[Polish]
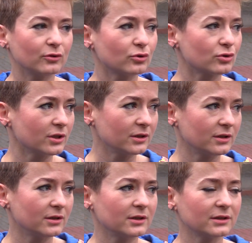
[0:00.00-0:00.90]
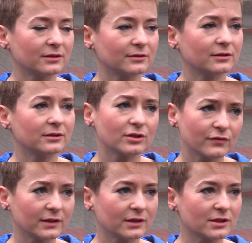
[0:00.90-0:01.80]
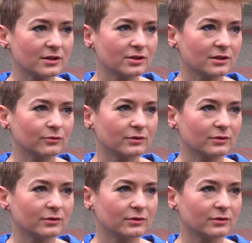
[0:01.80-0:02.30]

otoczenie jest e, też fantastyczne.